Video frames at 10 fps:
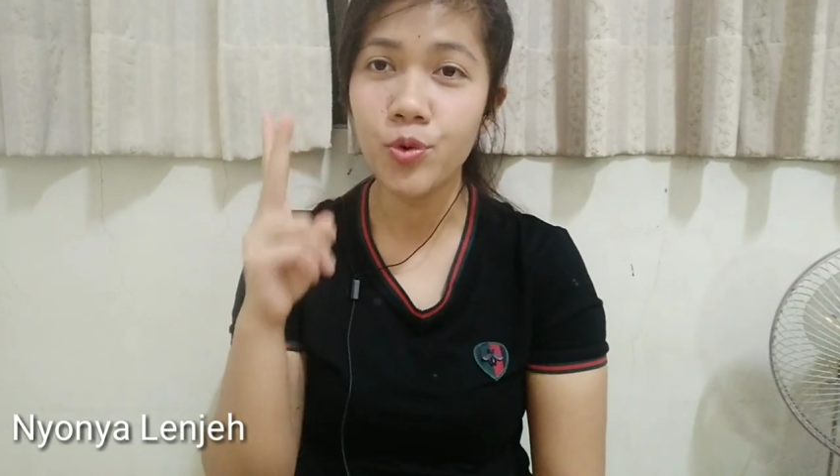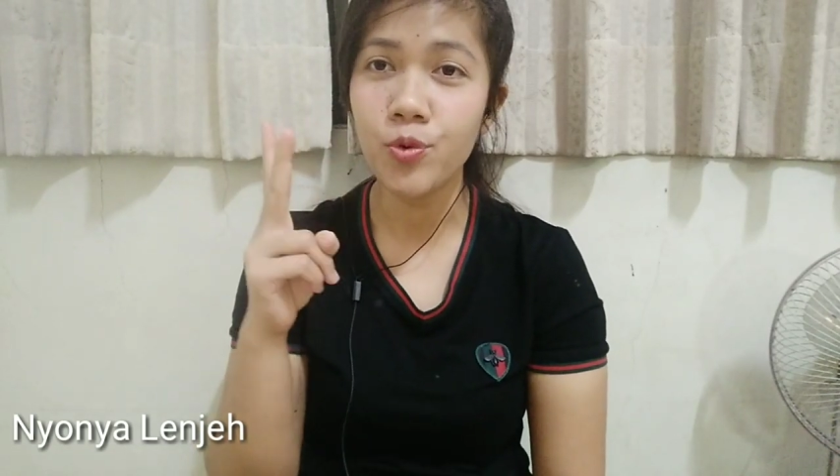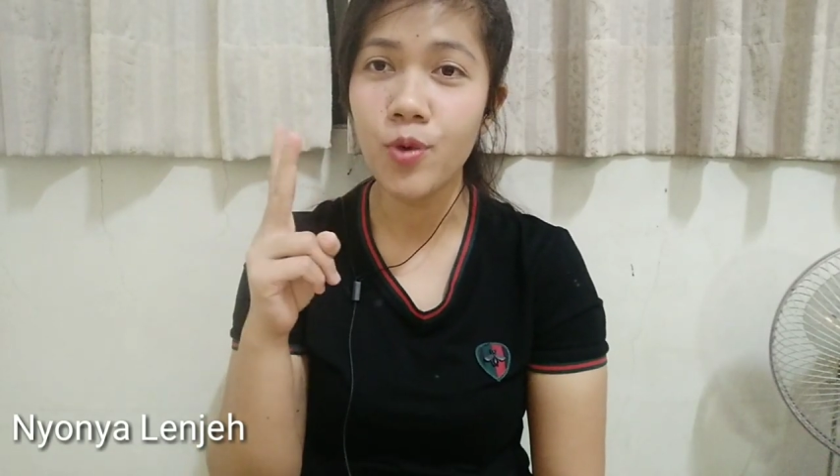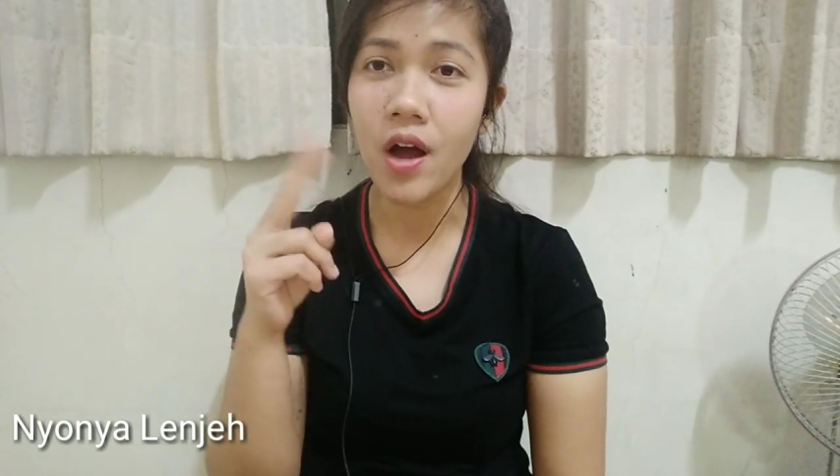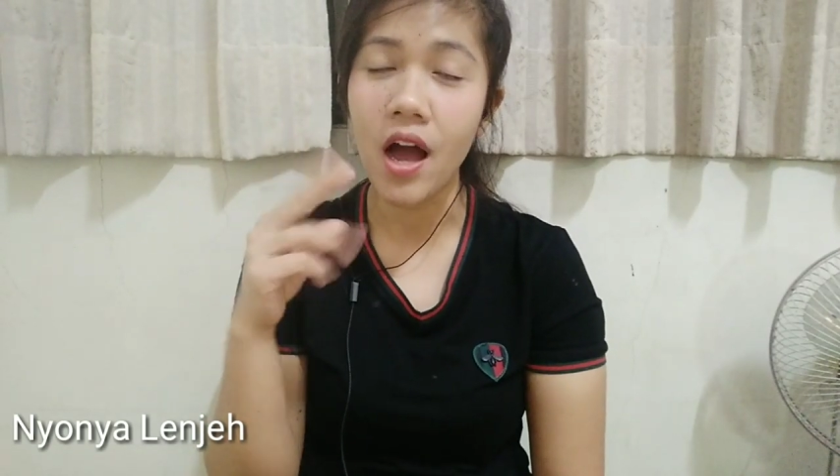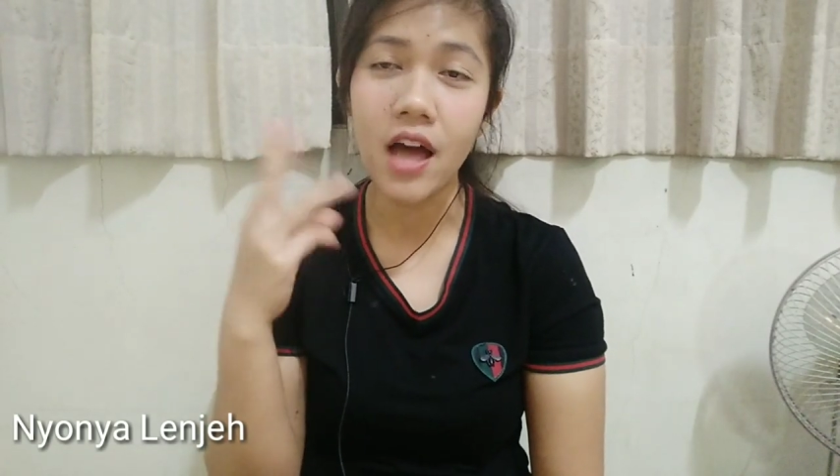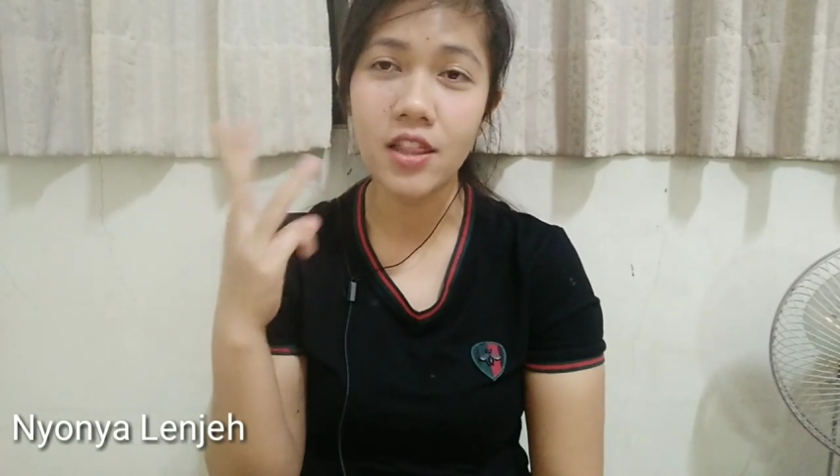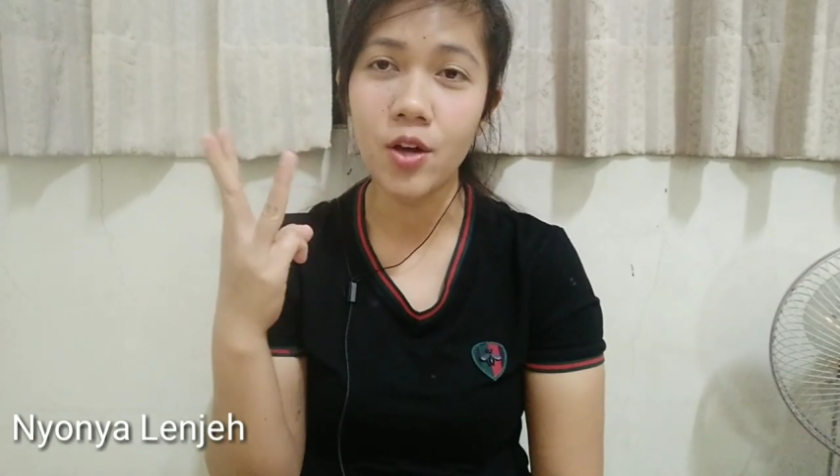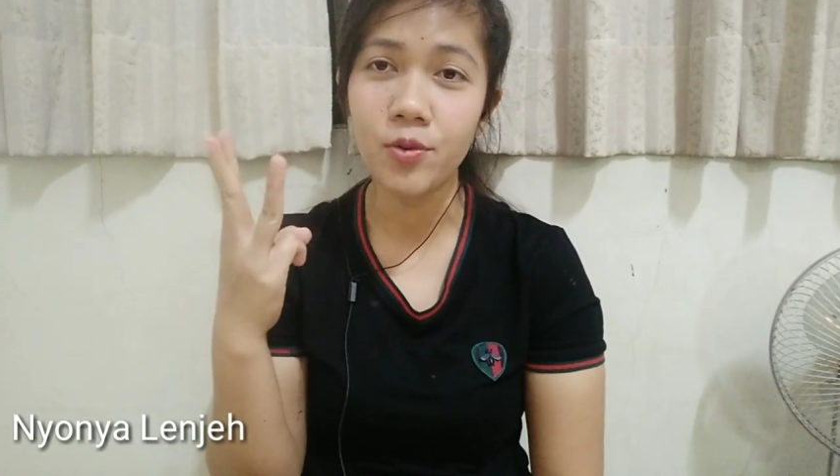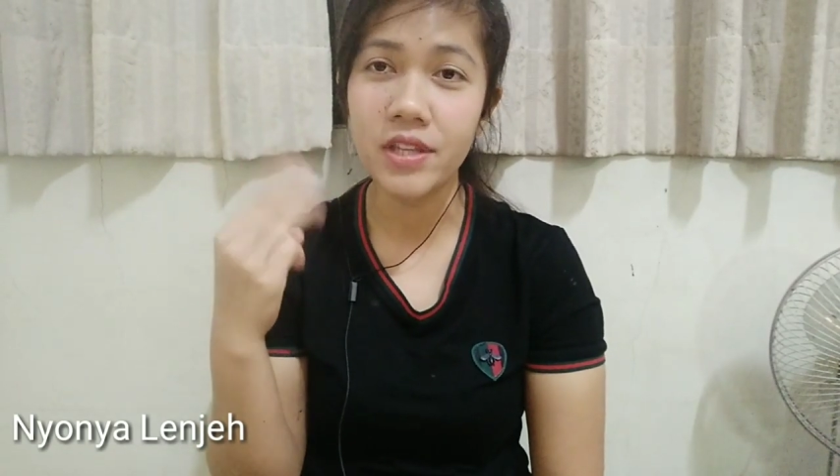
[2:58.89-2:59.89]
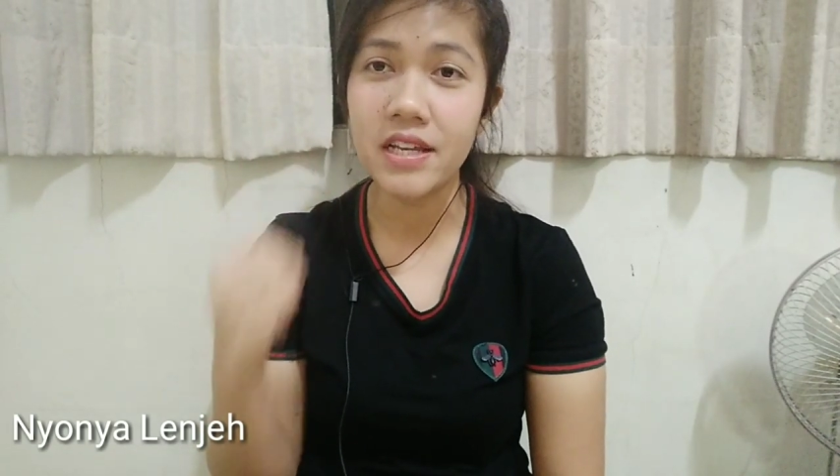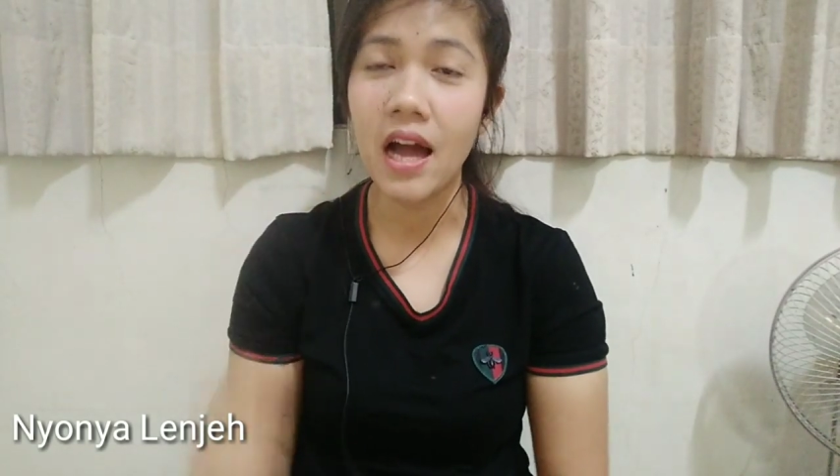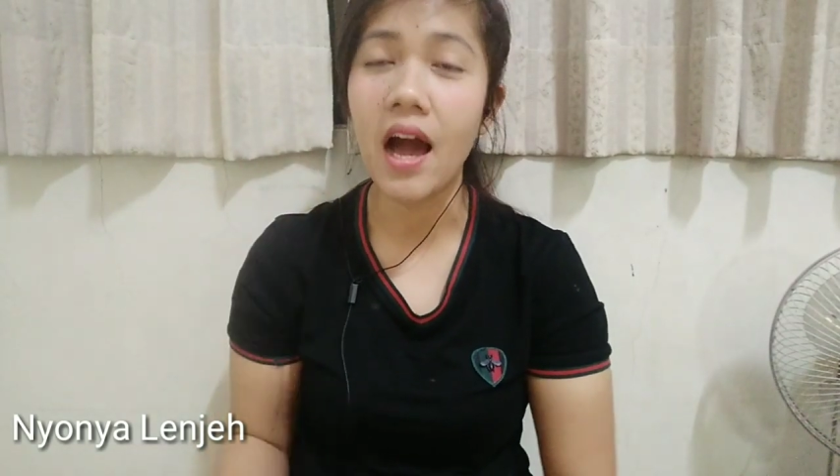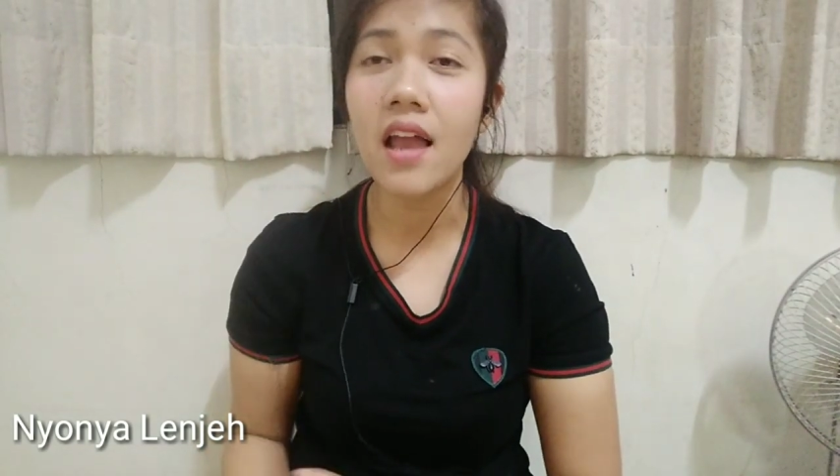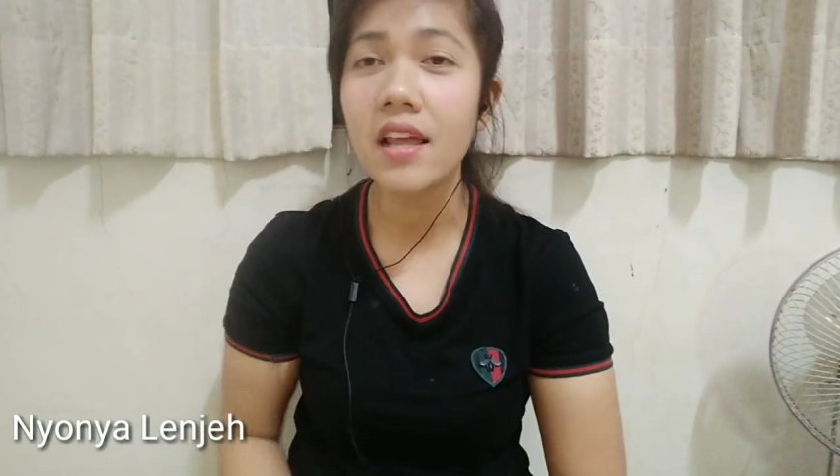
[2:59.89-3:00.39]
dua, atau
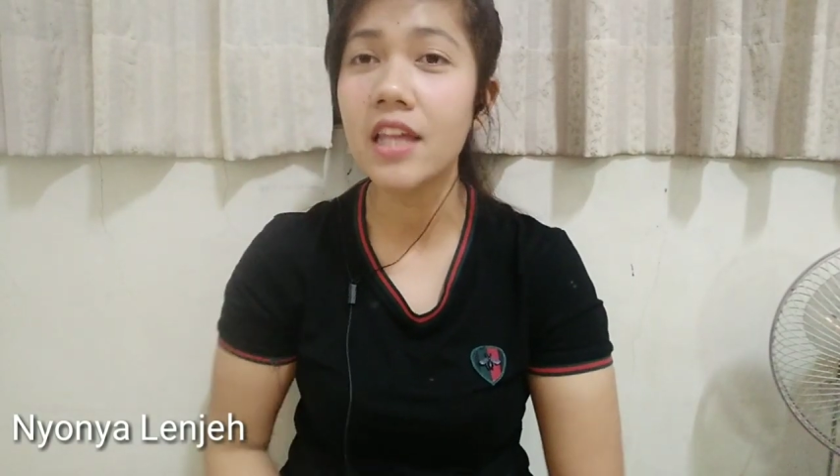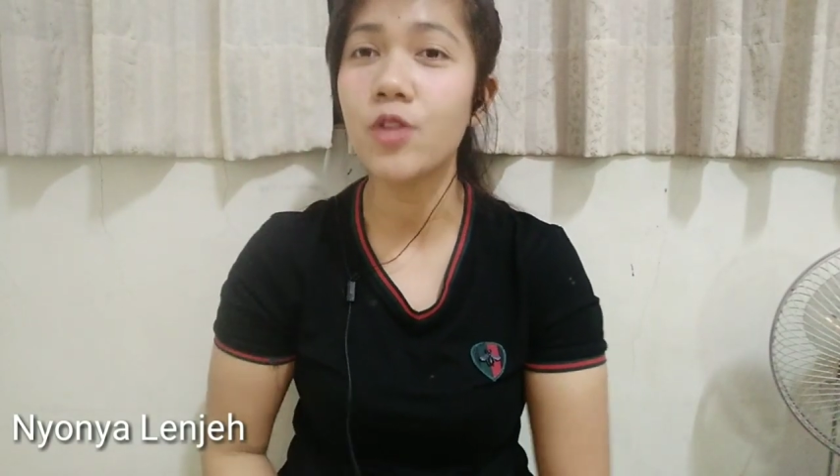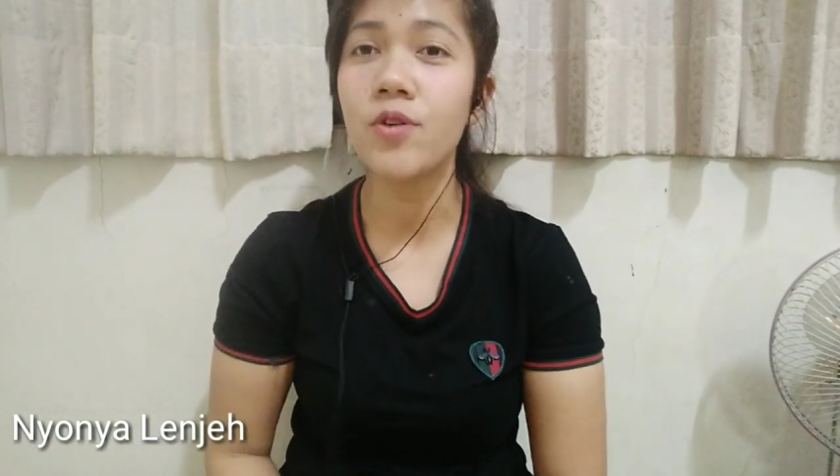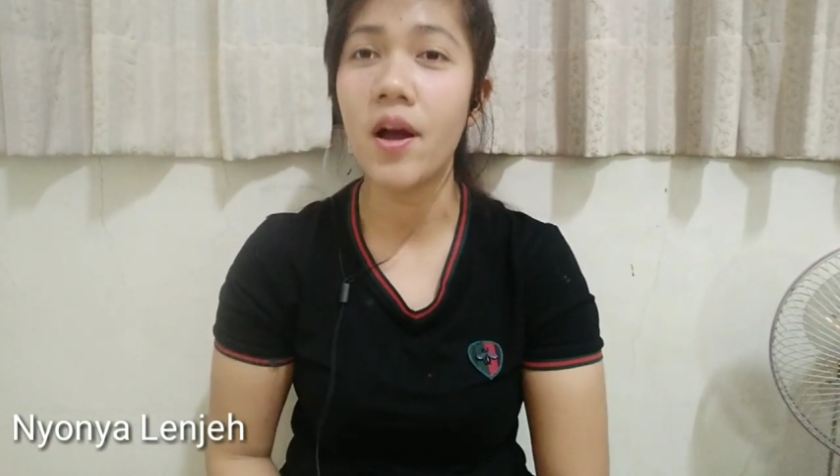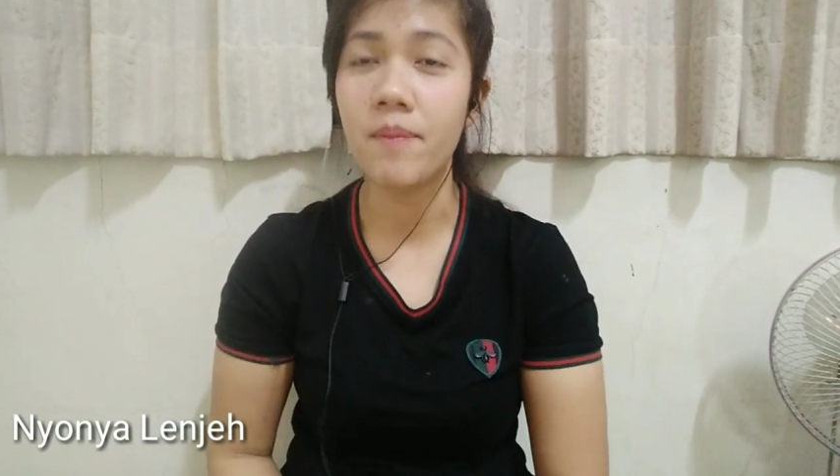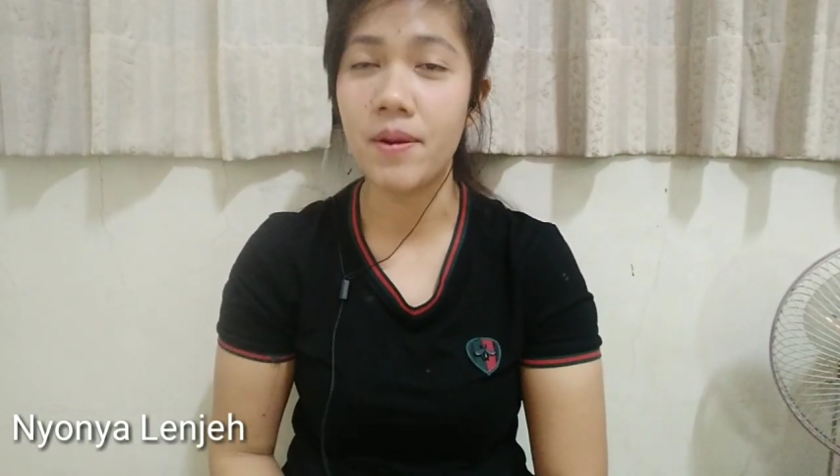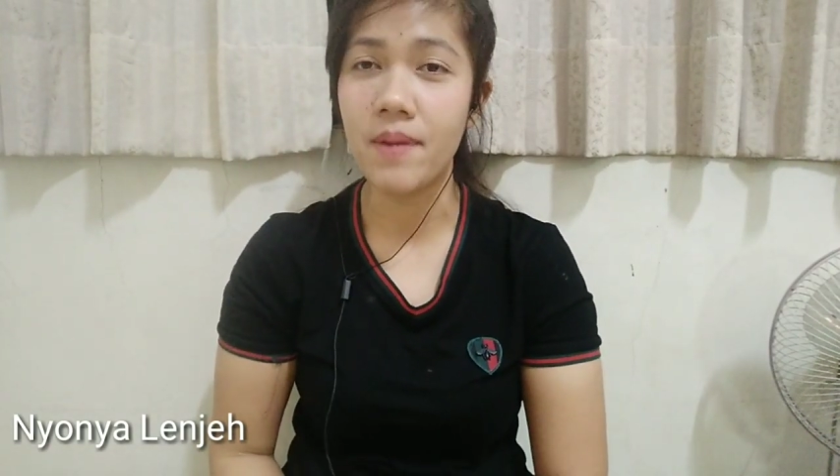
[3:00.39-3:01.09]
tiga kali itu nggak